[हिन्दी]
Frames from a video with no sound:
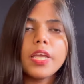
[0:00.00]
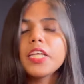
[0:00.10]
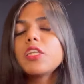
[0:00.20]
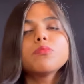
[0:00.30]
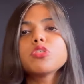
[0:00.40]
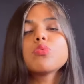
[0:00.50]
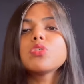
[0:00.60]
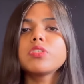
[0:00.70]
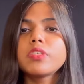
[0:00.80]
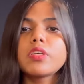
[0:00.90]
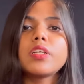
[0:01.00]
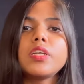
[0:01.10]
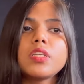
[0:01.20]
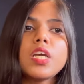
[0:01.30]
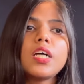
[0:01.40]
एकदम से तो वो सीखेगा
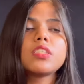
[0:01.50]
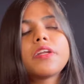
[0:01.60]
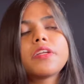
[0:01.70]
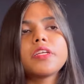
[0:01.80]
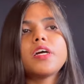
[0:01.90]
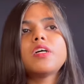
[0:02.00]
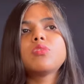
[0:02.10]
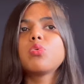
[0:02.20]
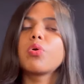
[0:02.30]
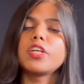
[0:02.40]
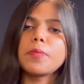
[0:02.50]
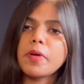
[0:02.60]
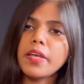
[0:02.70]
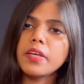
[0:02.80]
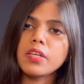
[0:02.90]
नहीं कि आज गया दो घंटे
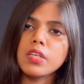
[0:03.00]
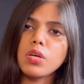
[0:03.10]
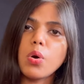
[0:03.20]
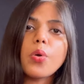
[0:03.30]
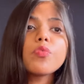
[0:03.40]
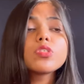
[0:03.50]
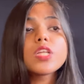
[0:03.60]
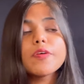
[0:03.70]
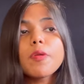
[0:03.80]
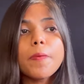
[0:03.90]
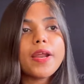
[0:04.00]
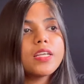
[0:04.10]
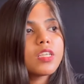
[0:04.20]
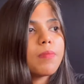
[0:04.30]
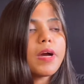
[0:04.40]
पढ़ाई करी और उस लेवल पर आ
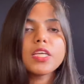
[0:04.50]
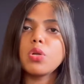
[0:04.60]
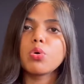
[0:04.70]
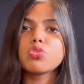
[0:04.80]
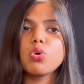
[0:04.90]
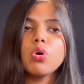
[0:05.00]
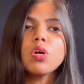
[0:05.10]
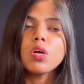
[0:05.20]
जाए बाकी लोग जो